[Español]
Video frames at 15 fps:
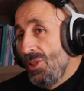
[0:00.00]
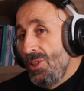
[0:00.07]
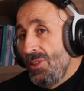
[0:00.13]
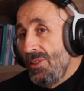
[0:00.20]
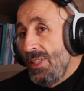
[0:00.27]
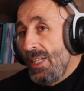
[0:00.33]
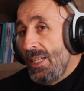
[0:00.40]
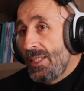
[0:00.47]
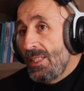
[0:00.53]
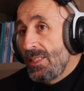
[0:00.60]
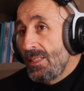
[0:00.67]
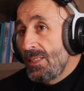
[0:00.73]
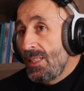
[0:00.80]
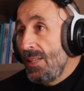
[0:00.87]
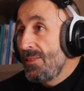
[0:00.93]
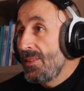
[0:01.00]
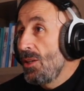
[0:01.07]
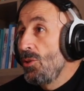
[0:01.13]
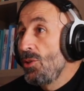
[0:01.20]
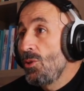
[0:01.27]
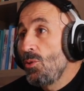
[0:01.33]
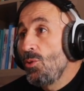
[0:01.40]
de larga distancia o
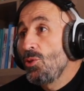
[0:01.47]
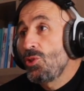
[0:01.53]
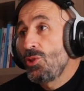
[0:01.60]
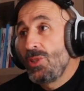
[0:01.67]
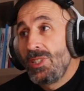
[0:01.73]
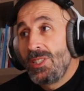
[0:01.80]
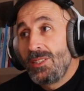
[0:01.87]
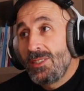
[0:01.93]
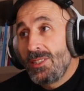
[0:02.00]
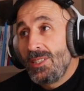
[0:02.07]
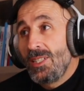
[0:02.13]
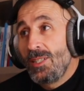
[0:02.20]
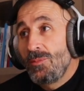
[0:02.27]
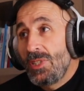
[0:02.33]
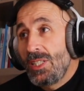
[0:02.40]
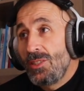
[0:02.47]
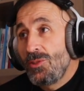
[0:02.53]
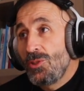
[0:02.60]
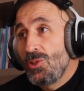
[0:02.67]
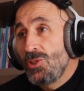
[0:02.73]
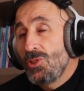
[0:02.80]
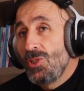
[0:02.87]
incluso en
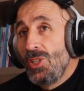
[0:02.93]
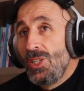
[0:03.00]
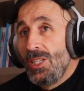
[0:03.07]
entrenamientos.